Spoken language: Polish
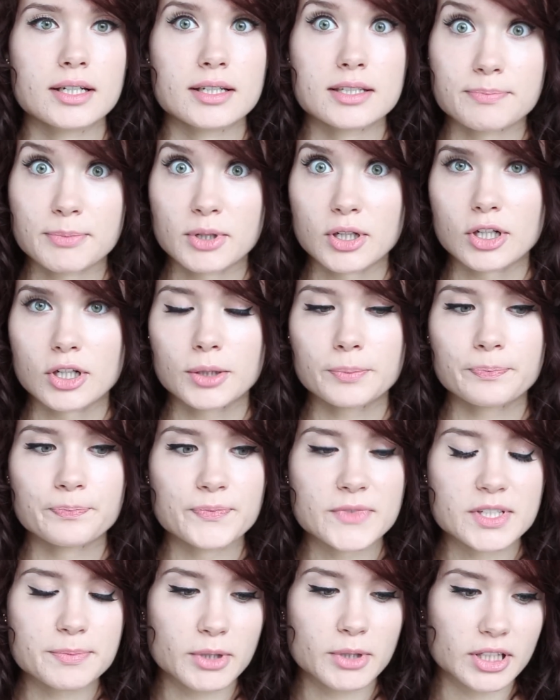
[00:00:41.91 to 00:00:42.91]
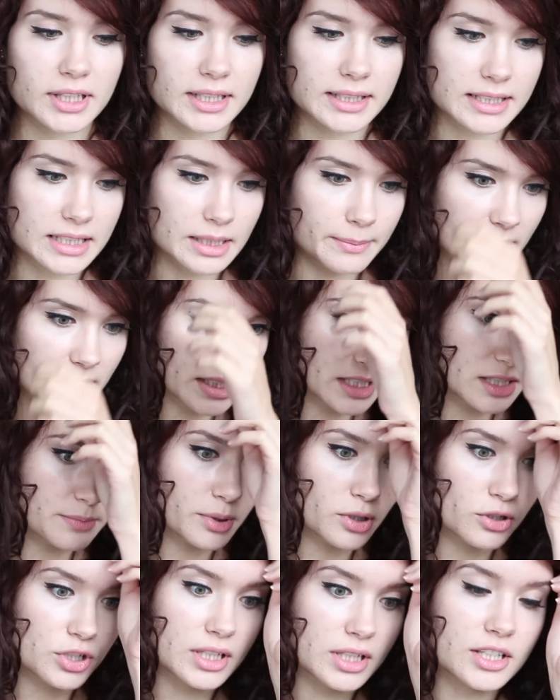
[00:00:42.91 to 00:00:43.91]
sporo, sporo na ten temat i
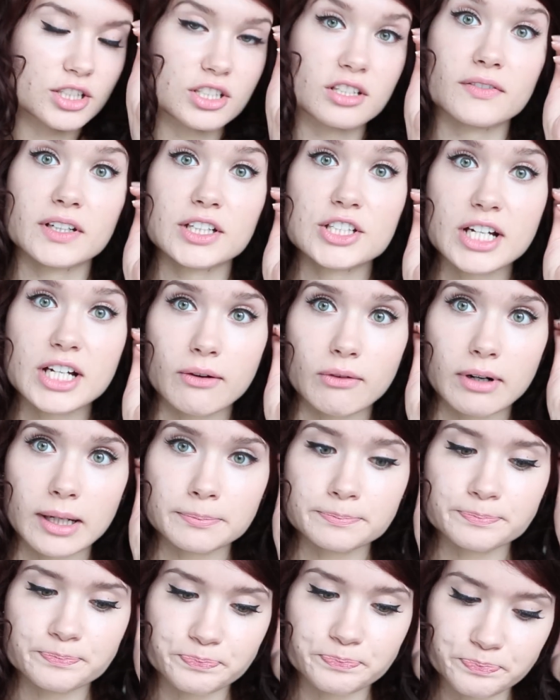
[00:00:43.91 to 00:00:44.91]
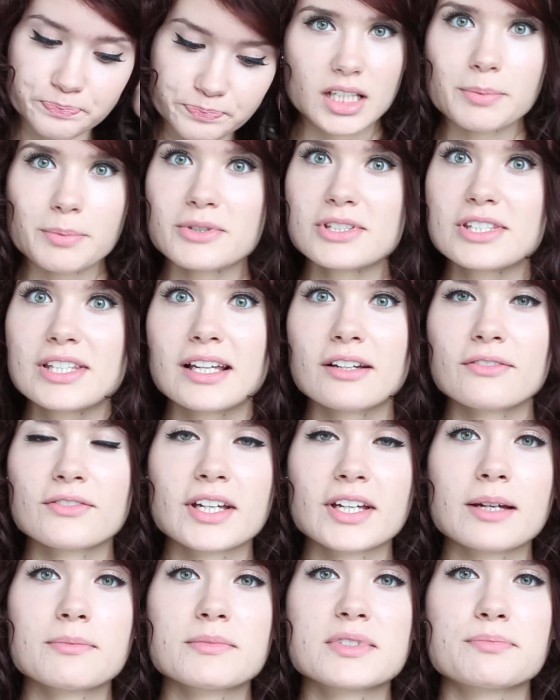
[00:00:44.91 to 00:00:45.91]
sporo się też dowiedziałam. I
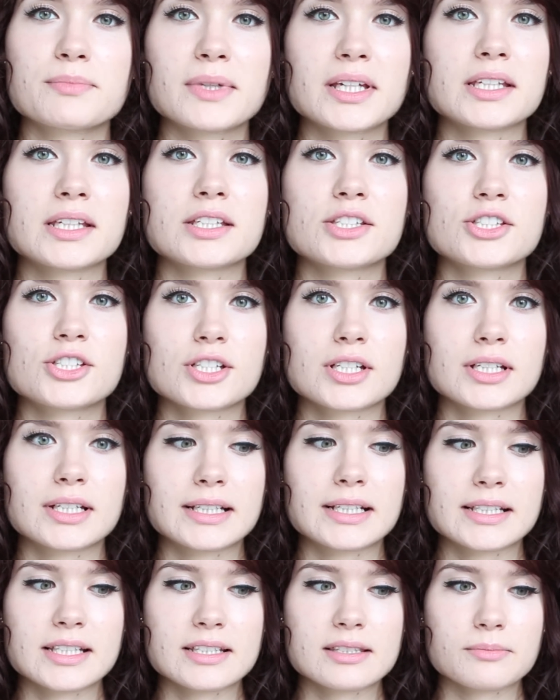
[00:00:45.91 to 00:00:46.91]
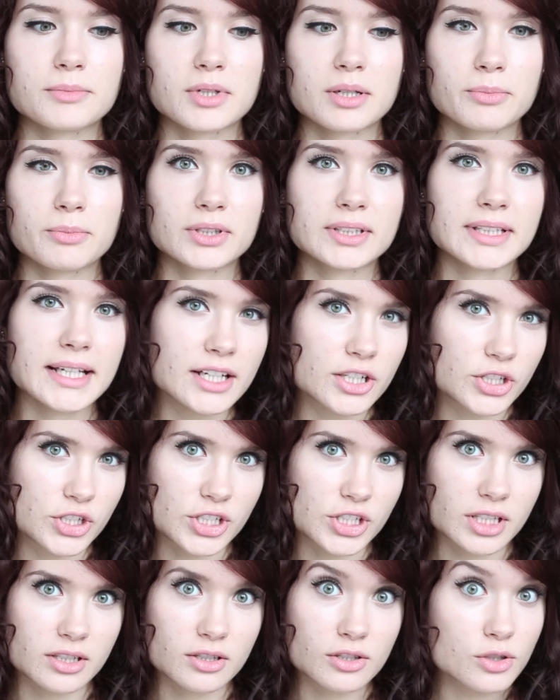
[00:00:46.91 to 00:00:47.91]
postanowiłam zmienić y, nieco moje
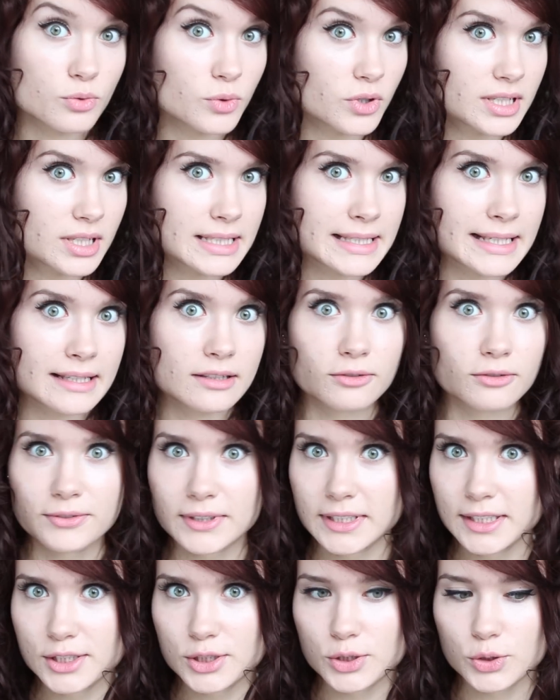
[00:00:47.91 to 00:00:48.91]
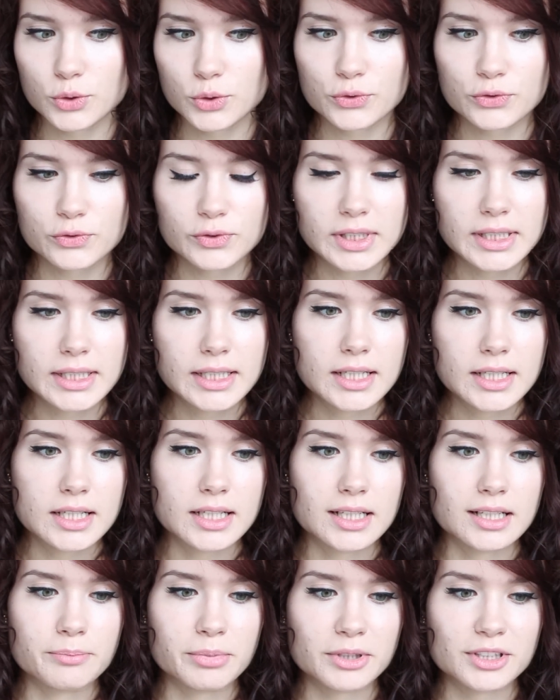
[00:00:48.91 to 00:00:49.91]
podejście do słońca, do filtrów,
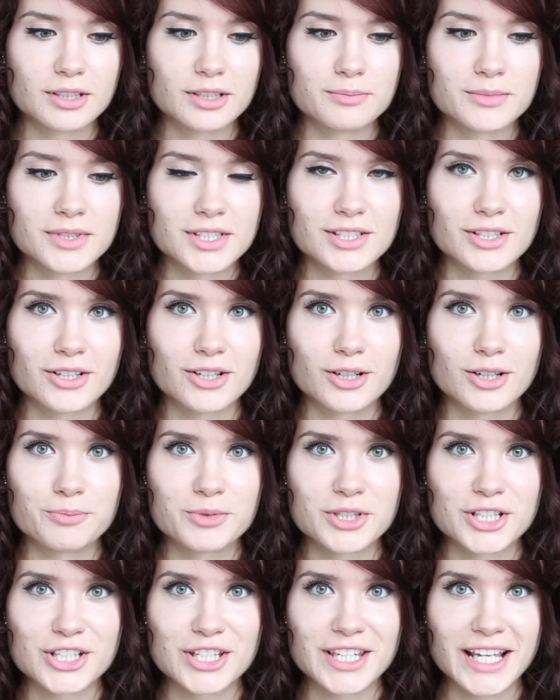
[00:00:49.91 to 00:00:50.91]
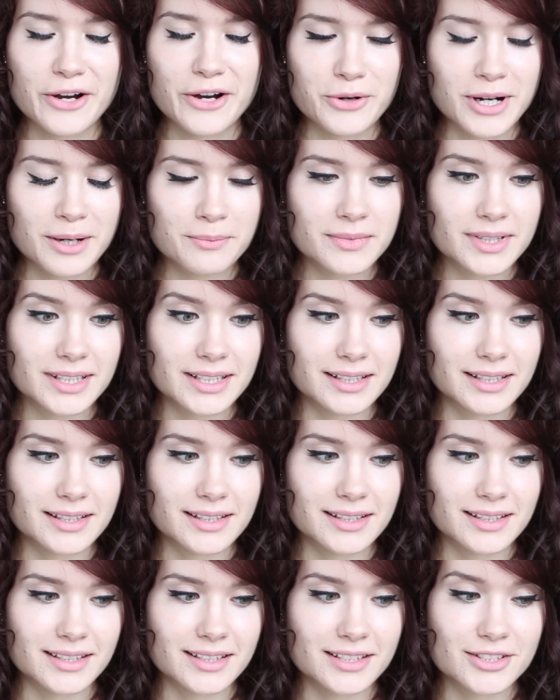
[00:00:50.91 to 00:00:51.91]
po tym co przeczytałam
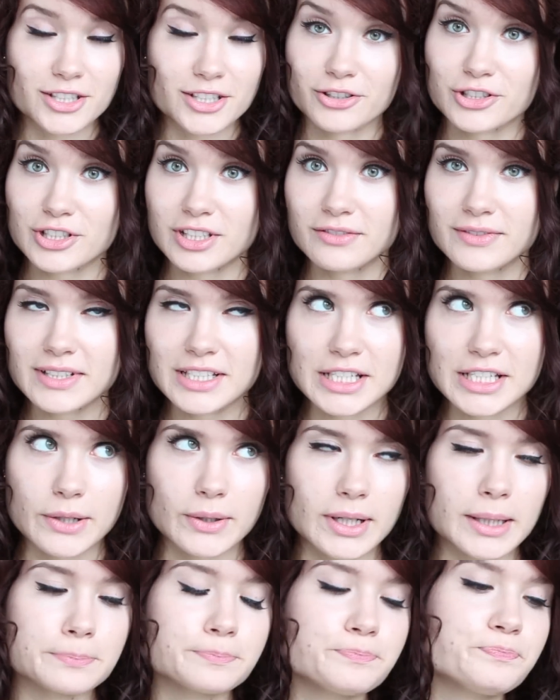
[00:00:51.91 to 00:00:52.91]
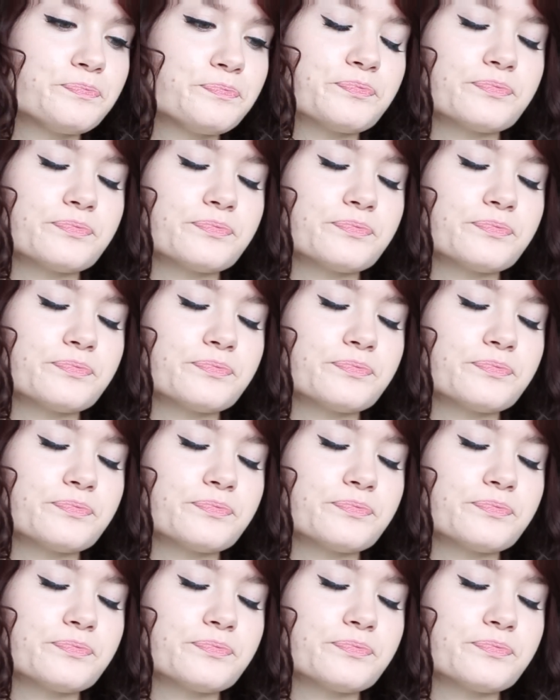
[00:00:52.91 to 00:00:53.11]
i czego się dowiedziałam.